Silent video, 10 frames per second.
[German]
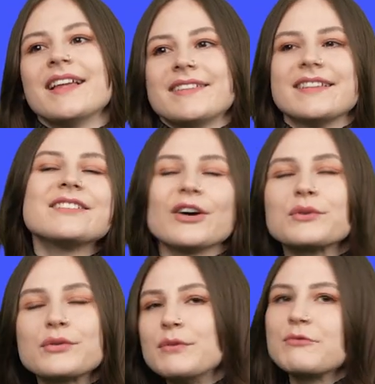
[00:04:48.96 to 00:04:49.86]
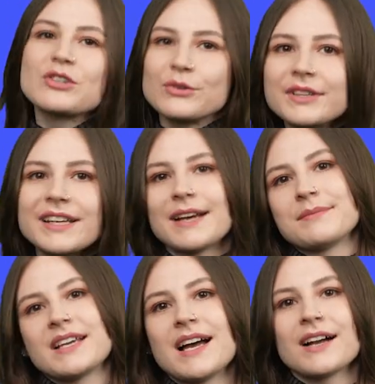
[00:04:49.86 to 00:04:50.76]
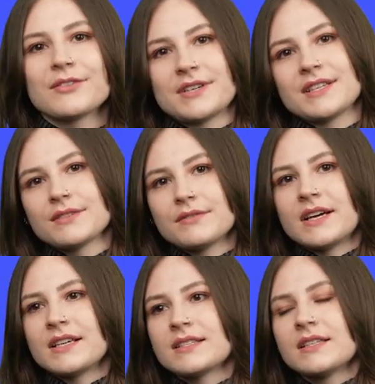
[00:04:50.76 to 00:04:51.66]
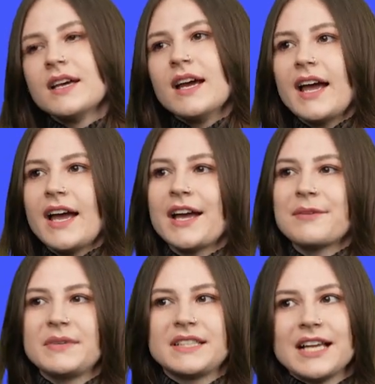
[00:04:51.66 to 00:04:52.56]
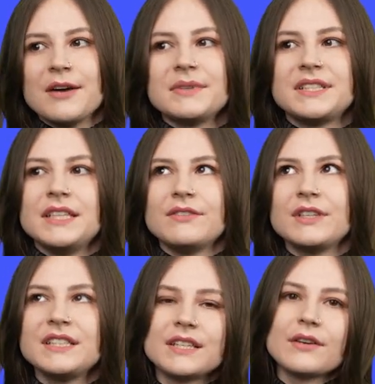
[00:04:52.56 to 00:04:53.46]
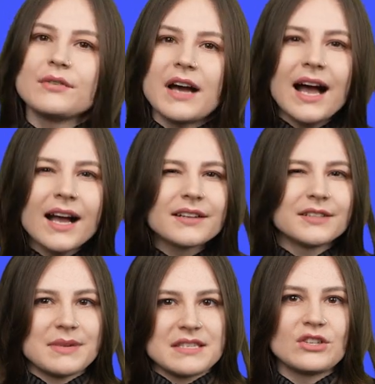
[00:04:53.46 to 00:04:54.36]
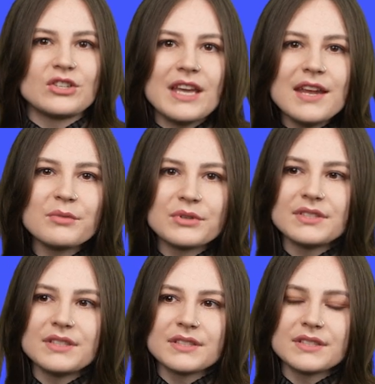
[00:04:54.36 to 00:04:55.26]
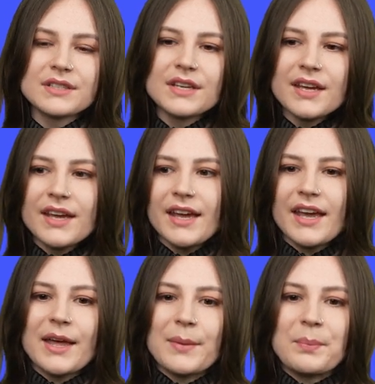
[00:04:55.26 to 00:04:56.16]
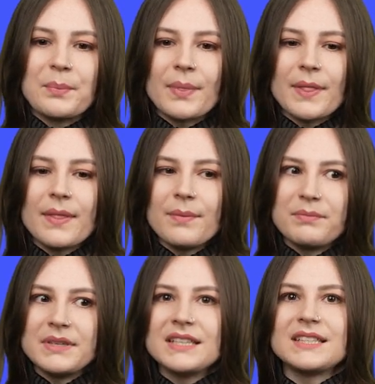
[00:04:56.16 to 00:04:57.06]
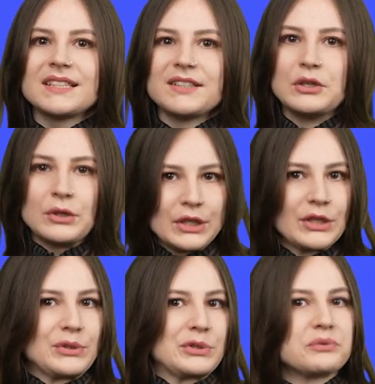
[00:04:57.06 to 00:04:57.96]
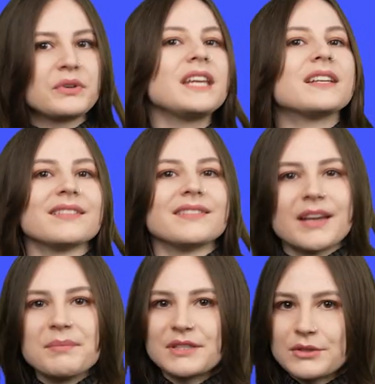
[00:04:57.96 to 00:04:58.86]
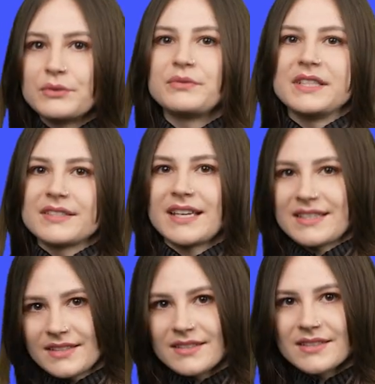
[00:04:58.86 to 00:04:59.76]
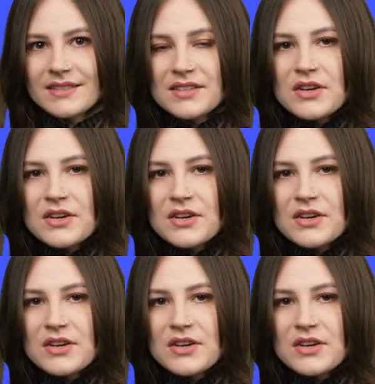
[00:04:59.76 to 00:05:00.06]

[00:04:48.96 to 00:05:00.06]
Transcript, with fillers: sind doch nur fünf Stunden am Tag oder sowas. Ähm, ich glaube, die wichtige Frage, die man sich stellen muss, ist, ähm, bin ich glücklich und zufrieden damit, so wie es jetzt ist?